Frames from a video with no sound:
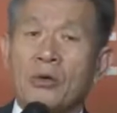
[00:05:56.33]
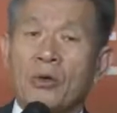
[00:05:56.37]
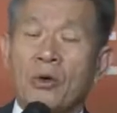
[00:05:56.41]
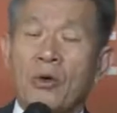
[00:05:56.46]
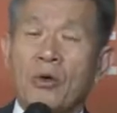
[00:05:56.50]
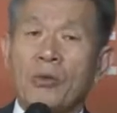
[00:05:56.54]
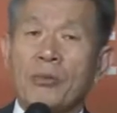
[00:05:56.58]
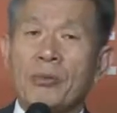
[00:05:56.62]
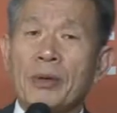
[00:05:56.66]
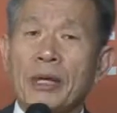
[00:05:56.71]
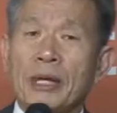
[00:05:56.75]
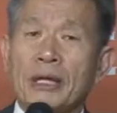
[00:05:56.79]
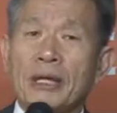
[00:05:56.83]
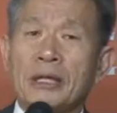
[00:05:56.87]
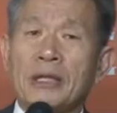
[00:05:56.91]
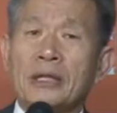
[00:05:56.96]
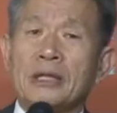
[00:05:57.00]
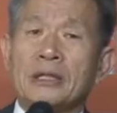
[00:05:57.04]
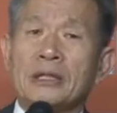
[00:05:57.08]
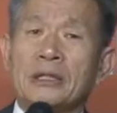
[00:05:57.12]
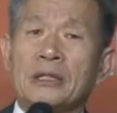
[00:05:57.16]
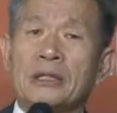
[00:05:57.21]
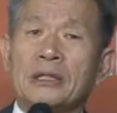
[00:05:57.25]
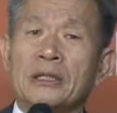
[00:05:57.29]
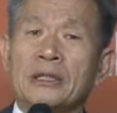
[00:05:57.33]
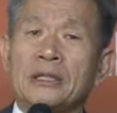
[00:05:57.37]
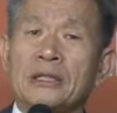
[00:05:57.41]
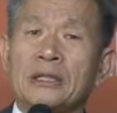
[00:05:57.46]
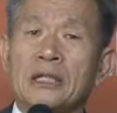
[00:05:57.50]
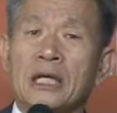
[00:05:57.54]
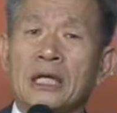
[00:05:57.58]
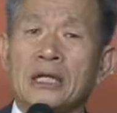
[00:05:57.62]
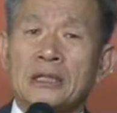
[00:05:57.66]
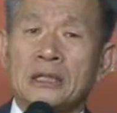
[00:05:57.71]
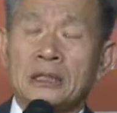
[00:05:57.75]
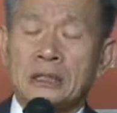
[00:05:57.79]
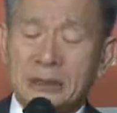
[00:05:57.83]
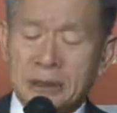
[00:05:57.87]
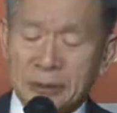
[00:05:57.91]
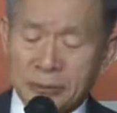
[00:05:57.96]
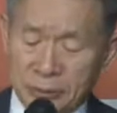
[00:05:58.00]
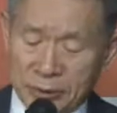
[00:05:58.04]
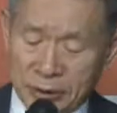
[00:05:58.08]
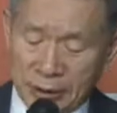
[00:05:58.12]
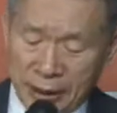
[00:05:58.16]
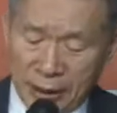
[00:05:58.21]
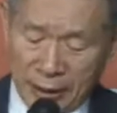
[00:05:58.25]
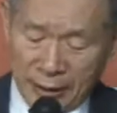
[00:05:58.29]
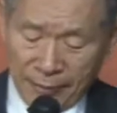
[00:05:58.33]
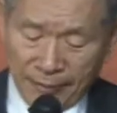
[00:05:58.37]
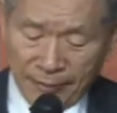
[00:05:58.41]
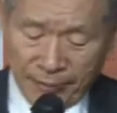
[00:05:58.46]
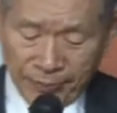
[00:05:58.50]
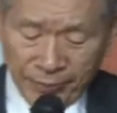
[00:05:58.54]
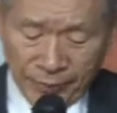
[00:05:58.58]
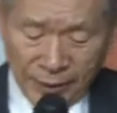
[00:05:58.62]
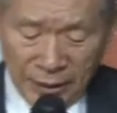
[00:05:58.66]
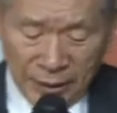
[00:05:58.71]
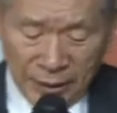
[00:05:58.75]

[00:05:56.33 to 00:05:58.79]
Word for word: 공백이 있는 것이라는 것입니다.